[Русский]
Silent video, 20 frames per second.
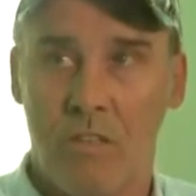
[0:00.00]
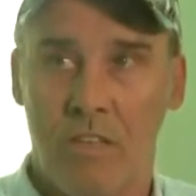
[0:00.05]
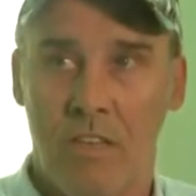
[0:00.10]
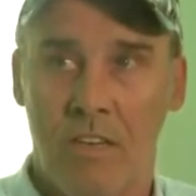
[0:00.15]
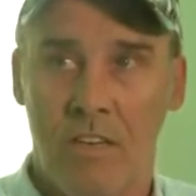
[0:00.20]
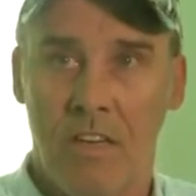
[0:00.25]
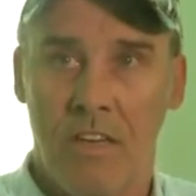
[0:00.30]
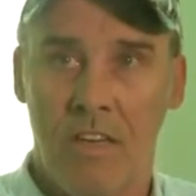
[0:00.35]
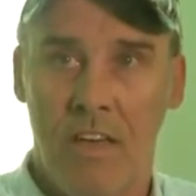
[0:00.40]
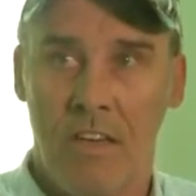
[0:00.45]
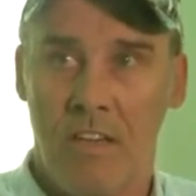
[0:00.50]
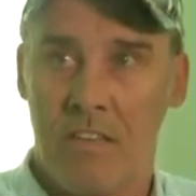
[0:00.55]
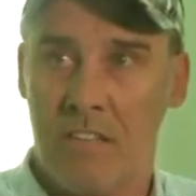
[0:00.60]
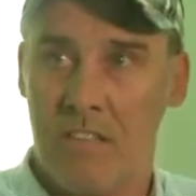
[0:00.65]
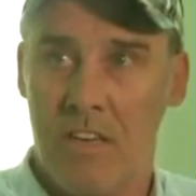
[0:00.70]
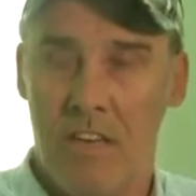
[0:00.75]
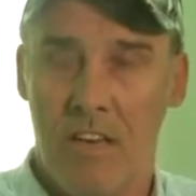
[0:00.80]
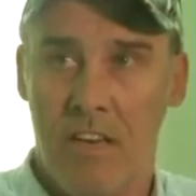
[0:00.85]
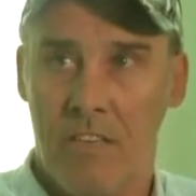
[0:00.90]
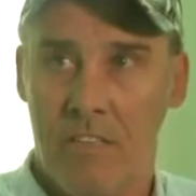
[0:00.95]
Я
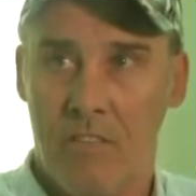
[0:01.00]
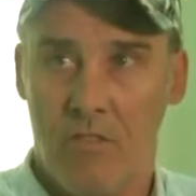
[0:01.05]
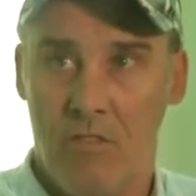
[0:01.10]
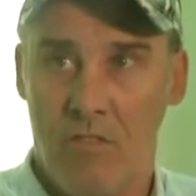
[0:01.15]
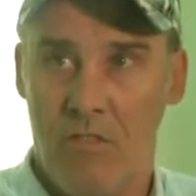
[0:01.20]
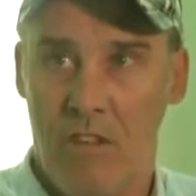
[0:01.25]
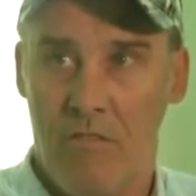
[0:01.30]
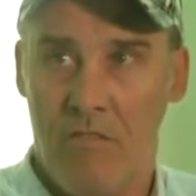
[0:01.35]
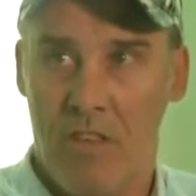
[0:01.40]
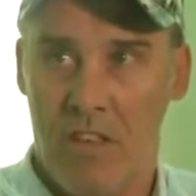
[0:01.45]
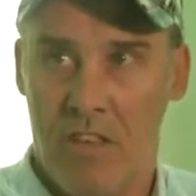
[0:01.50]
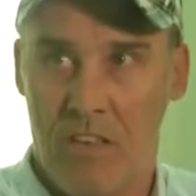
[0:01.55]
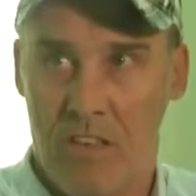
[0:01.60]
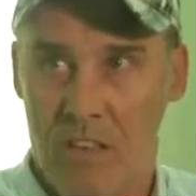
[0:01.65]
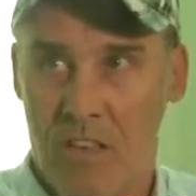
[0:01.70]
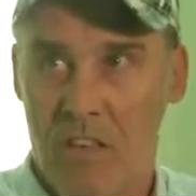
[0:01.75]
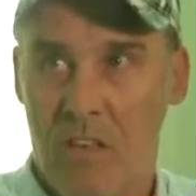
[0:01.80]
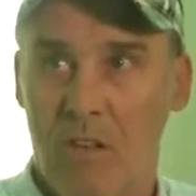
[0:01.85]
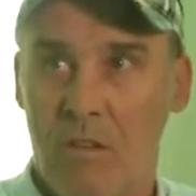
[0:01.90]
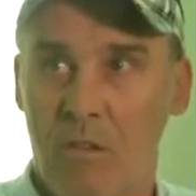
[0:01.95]
счастлив, я могу гулять, у
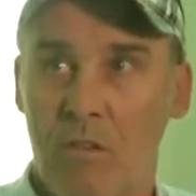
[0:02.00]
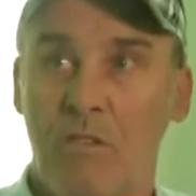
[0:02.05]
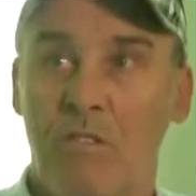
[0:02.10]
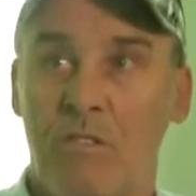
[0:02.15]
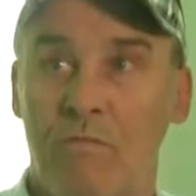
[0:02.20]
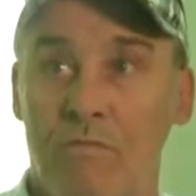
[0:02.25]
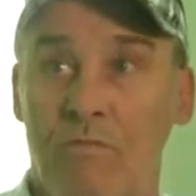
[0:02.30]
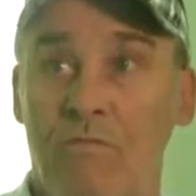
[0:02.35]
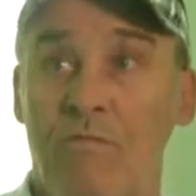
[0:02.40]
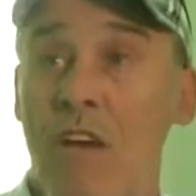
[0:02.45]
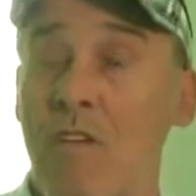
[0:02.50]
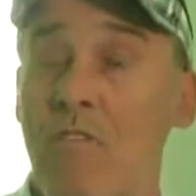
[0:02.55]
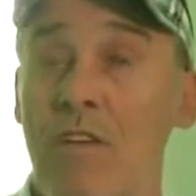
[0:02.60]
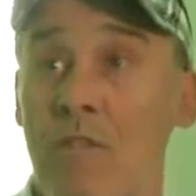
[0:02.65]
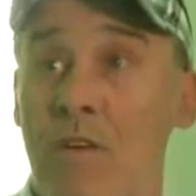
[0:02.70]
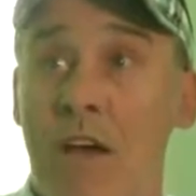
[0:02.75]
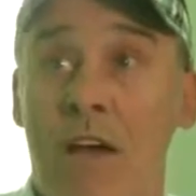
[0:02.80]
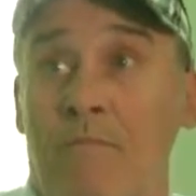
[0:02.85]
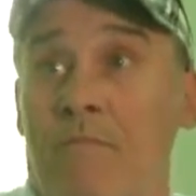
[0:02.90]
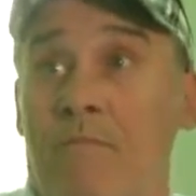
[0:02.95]
меня нет проблем со
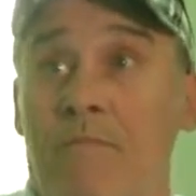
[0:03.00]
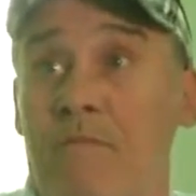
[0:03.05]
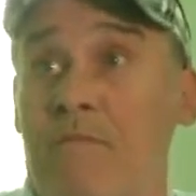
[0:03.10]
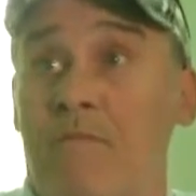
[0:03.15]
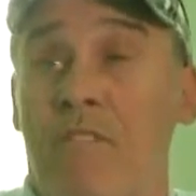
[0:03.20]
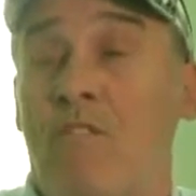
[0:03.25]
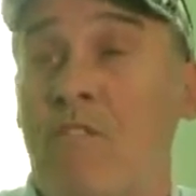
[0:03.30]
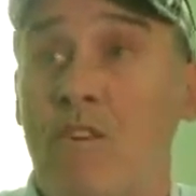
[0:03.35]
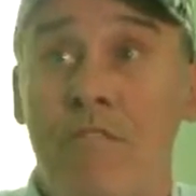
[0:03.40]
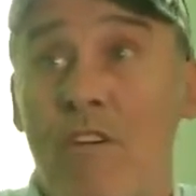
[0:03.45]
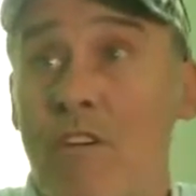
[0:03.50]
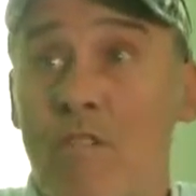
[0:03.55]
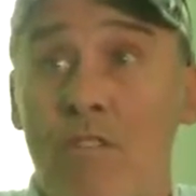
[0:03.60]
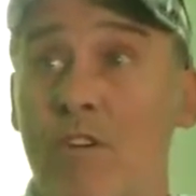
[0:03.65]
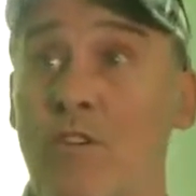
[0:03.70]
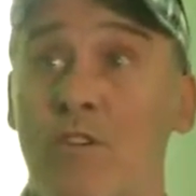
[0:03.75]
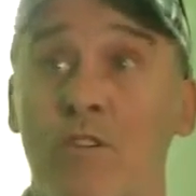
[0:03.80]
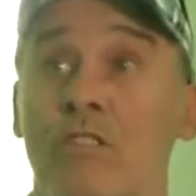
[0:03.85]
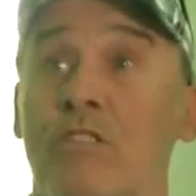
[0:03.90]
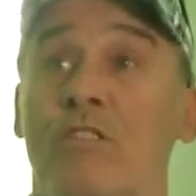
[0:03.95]
спиной.
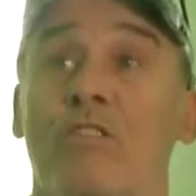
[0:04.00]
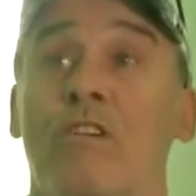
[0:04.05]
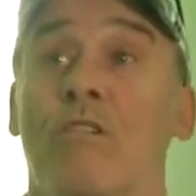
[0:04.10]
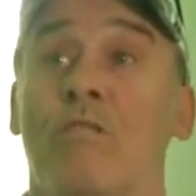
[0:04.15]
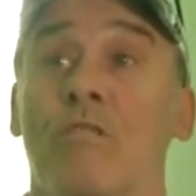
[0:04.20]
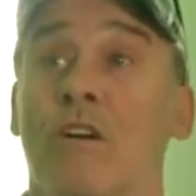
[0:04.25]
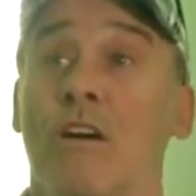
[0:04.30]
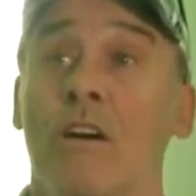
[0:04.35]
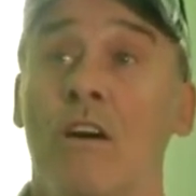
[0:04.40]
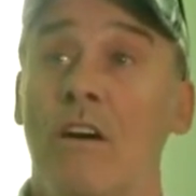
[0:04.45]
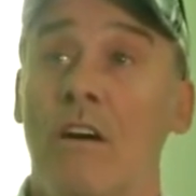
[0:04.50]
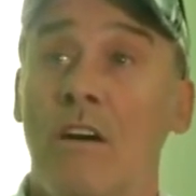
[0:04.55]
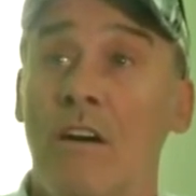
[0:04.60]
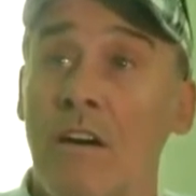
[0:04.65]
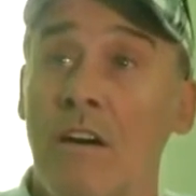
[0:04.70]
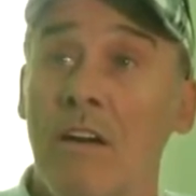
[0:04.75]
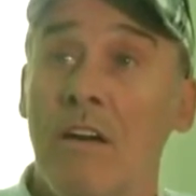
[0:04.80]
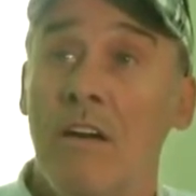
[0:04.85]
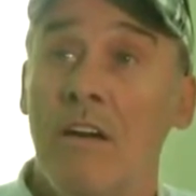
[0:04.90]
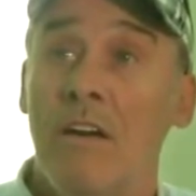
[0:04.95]
Спасибо всем томским
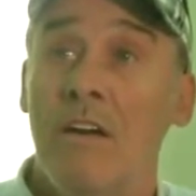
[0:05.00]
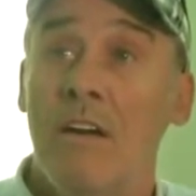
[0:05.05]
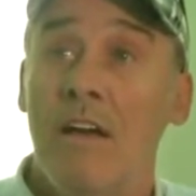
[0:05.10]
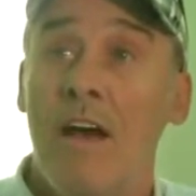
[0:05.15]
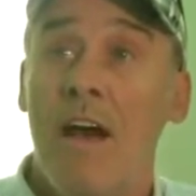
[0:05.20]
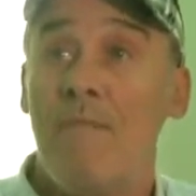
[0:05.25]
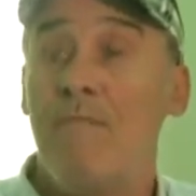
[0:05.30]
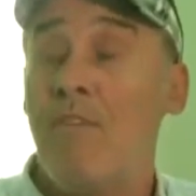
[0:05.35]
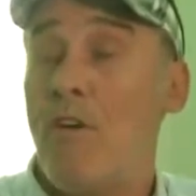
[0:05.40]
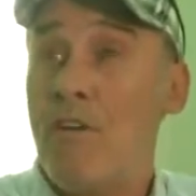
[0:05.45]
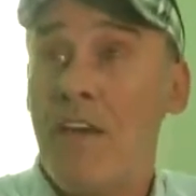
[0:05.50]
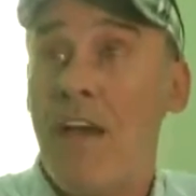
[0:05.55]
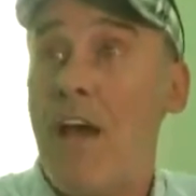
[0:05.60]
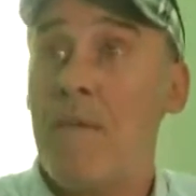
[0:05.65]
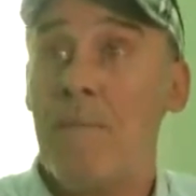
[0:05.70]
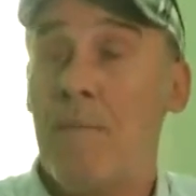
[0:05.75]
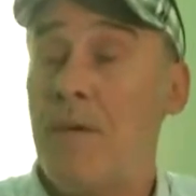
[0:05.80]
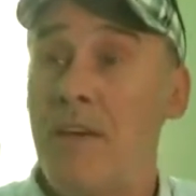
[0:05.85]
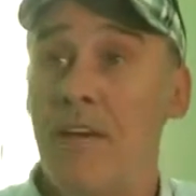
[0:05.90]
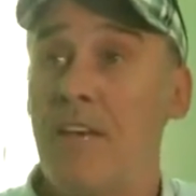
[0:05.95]
докторам и
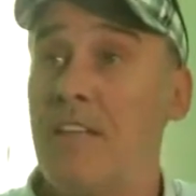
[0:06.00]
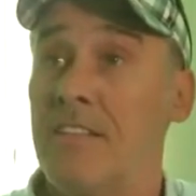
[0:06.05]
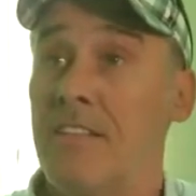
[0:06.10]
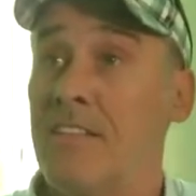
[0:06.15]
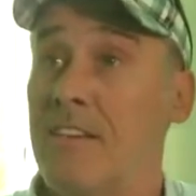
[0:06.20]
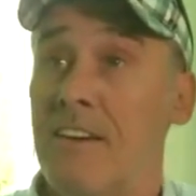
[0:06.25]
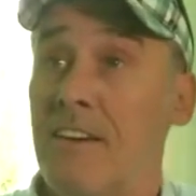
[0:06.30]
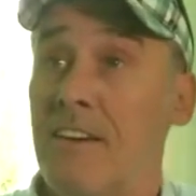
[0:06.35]
медперсоналу».